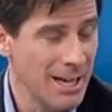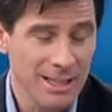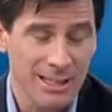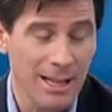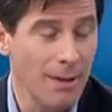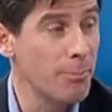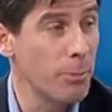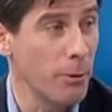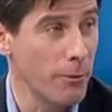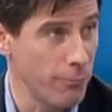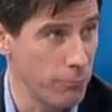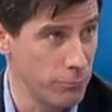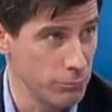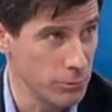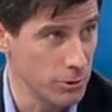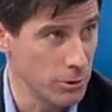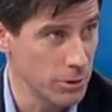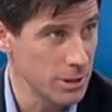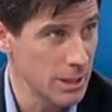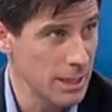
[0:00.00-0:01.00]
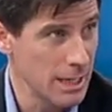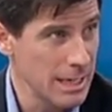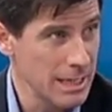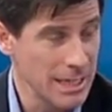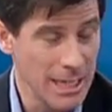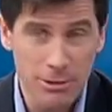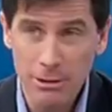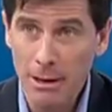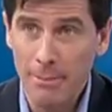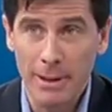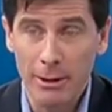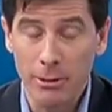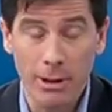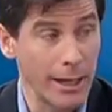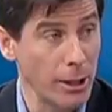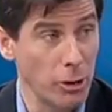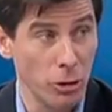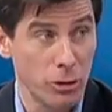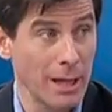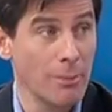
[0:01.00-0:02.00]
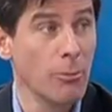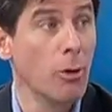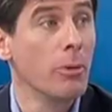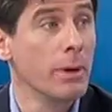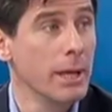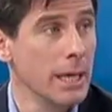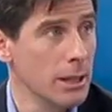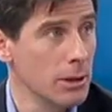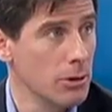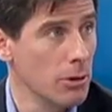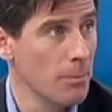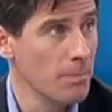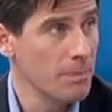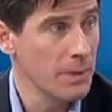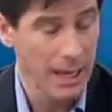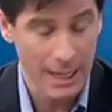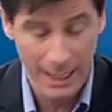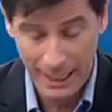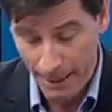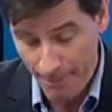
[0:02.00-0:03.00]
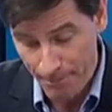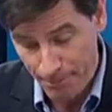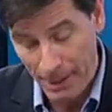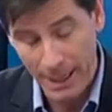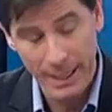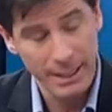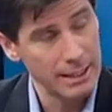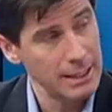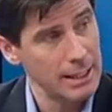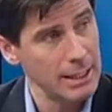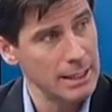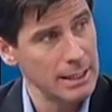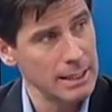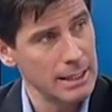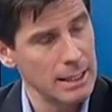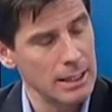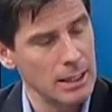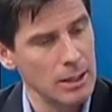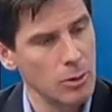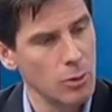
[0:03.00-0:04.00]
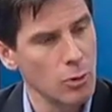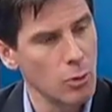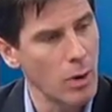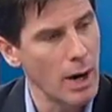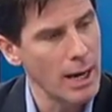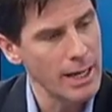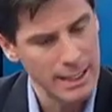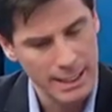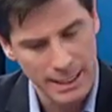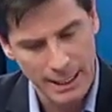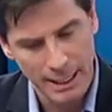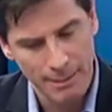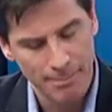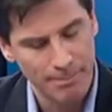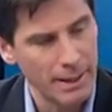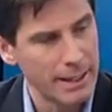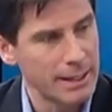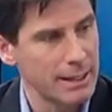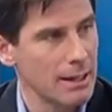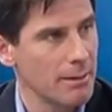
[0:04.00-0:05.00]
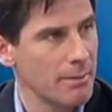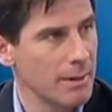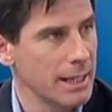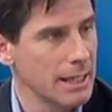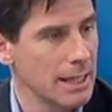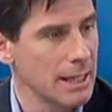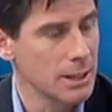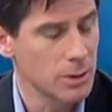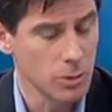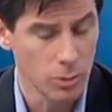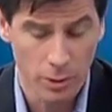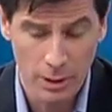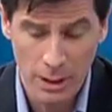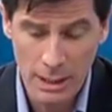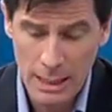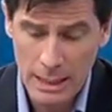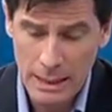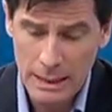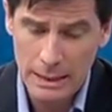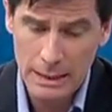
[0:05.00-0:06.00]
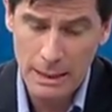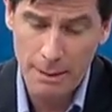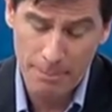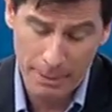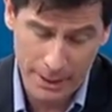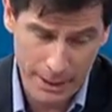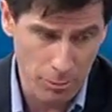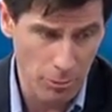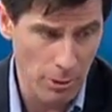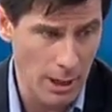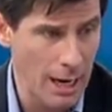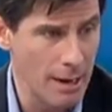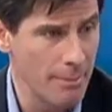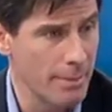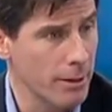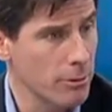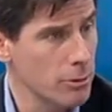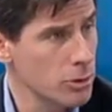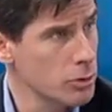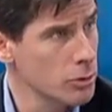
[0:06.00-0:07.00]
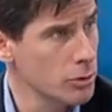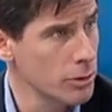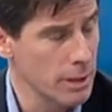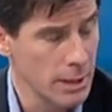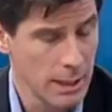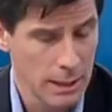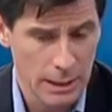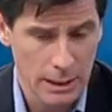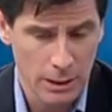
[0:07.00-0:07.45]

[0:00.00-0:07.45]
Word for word: tan profundos, y es una película que no estamos viendo en gran parte del Uruguay y en gran parte de América del Sur, y en particular el Mercosur.